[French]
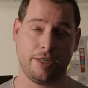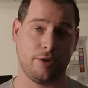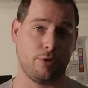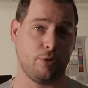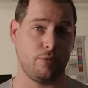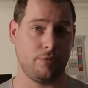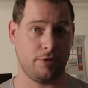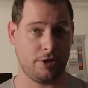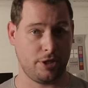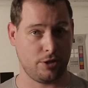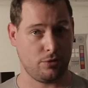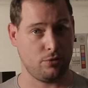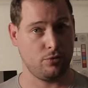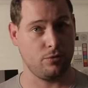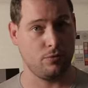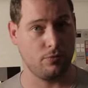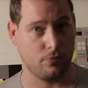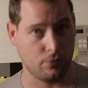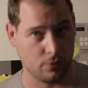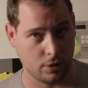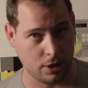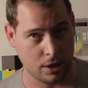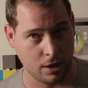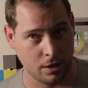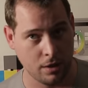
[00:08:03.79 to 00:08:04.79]
et revenir nous
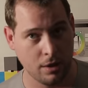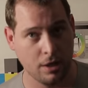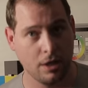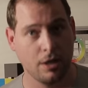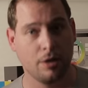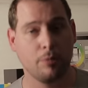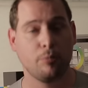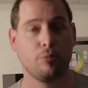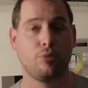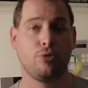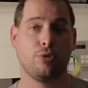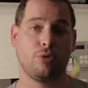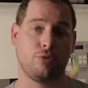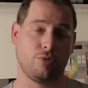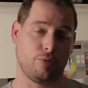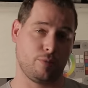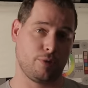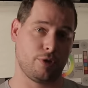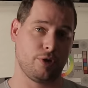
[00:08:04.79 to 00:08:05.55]
voir pour nous